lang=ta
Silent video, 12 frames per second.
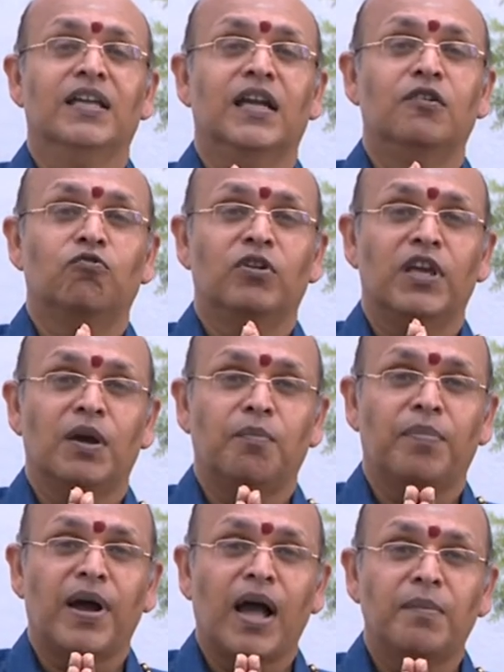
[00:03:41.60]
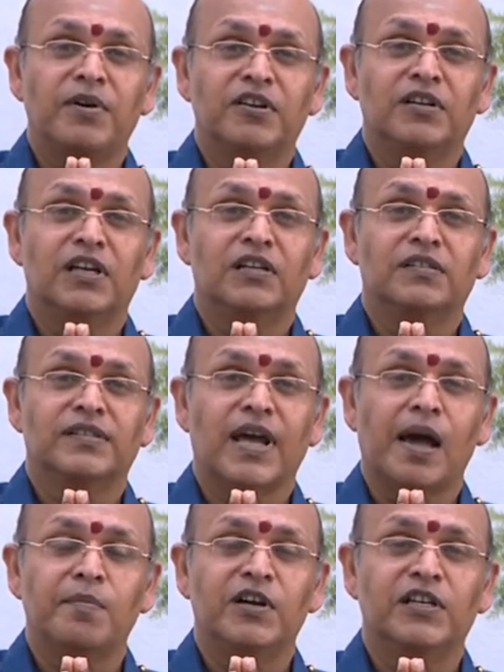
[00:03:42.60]
என்னுடைய பாபங்கள்
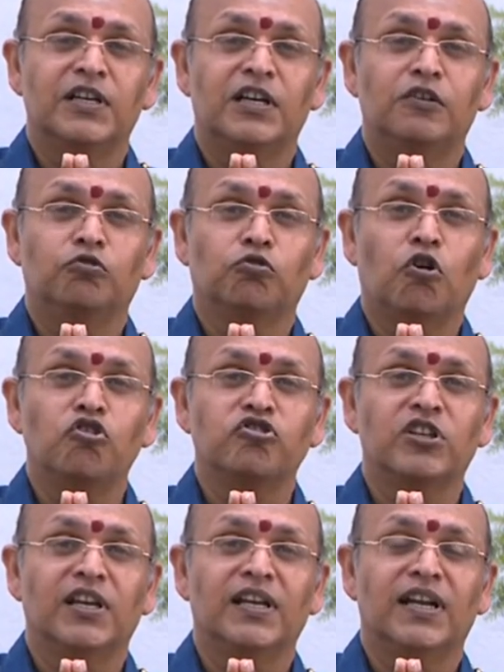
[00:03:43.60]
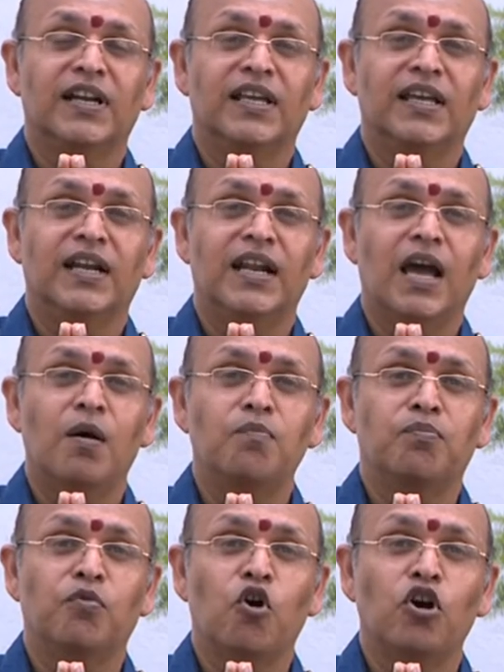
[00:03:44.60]
சாபங்கள் தோஷங்களை
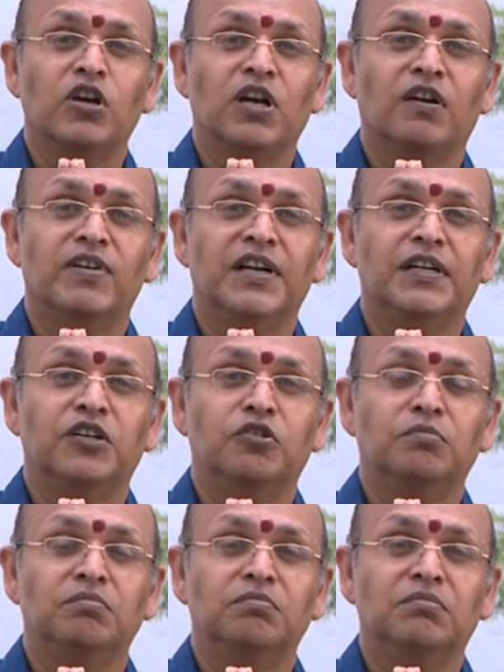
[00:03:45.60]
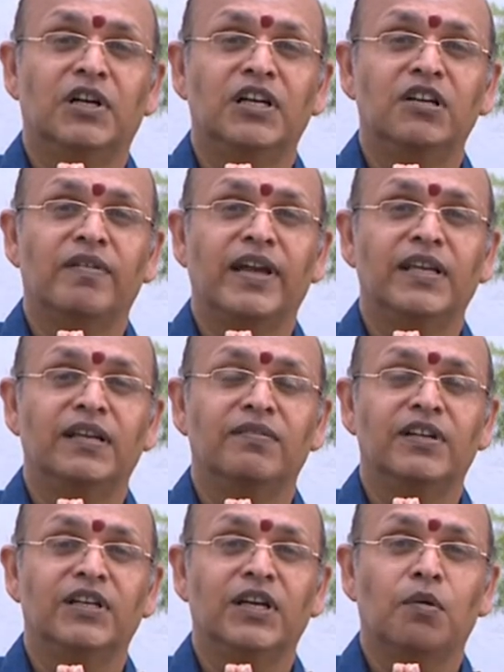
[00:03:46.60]
எல்லாம் போக்க வேண்டும் என்று
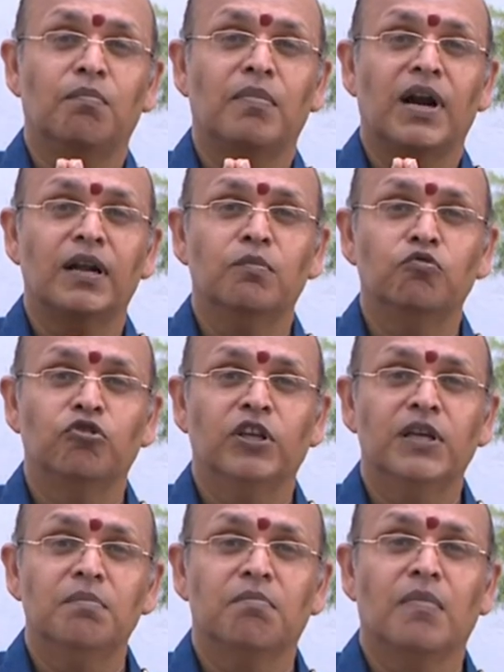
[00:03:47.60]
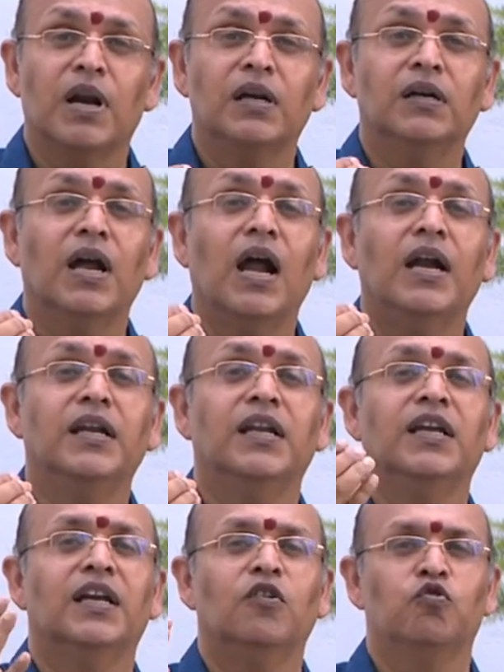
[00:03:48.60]
வைரவர்கிட்ட மனமுருகி மன்றாடி
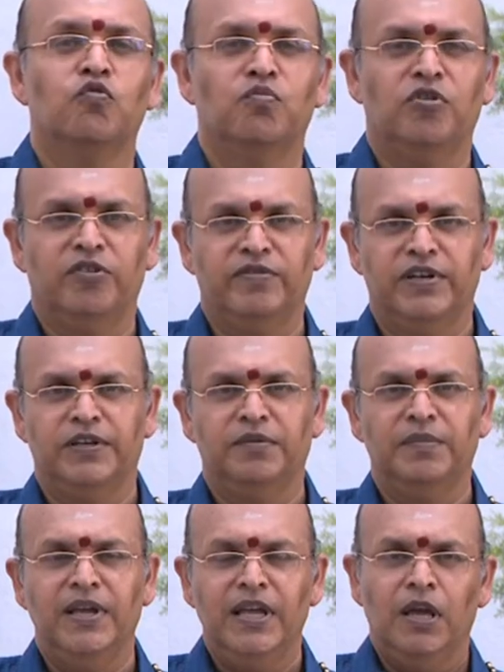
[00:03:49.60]
நீங்கள் கும்பிட வேண்டும்